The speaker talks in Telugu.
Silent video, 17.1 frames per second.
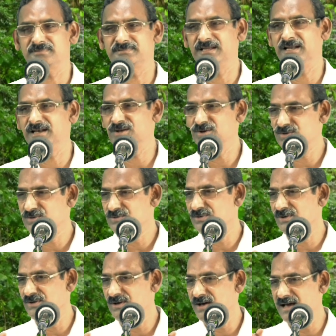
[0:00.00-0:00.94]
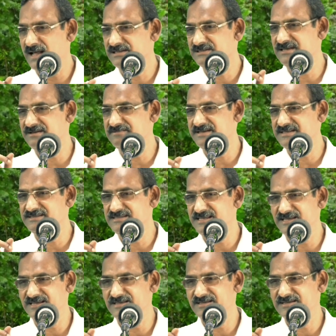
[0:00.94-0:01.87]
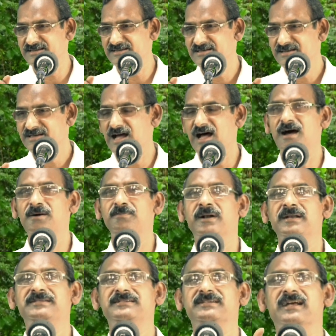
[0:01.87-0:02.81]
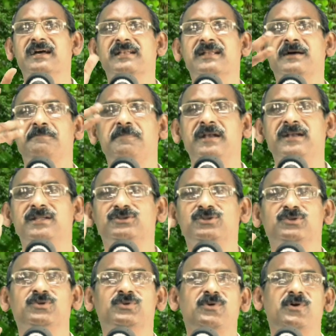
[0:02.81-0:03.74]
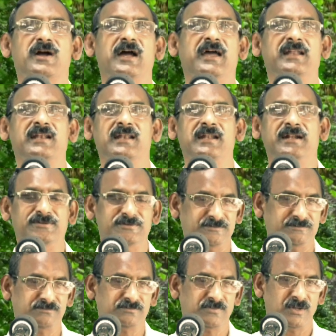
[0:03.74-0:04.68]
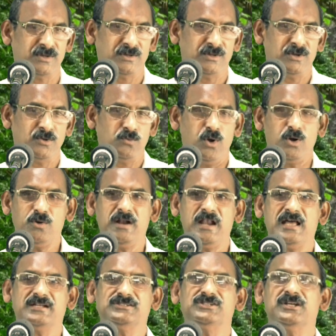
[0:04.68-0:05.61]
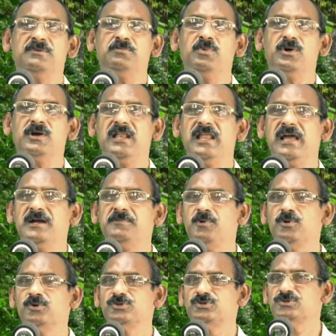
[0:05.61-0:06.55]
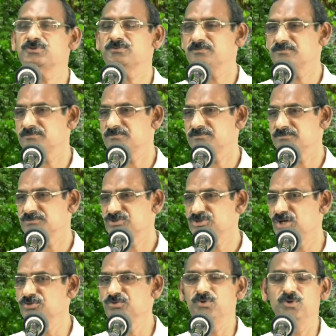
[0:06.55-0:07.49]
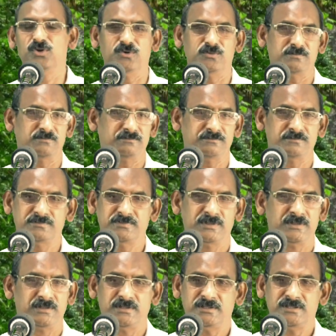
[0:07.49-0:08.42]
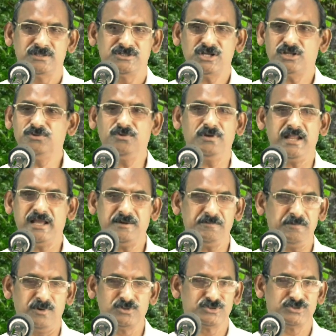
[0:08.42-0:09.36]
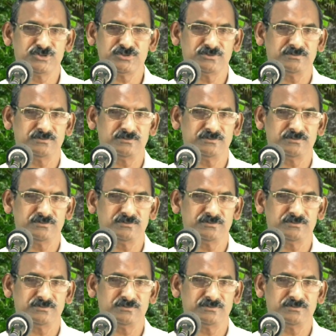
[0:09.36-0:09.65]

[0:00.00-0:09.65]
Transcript: ఈ లోకంలో అర్థమైతే ఆ మనిషి కన్నా పండితుడు ఇంకొక ఆయన లేడు ఒకవేళ అక్షరం మొక్క లేకపోవచ్చు చదువులు చదువు లేకపోవచ్చు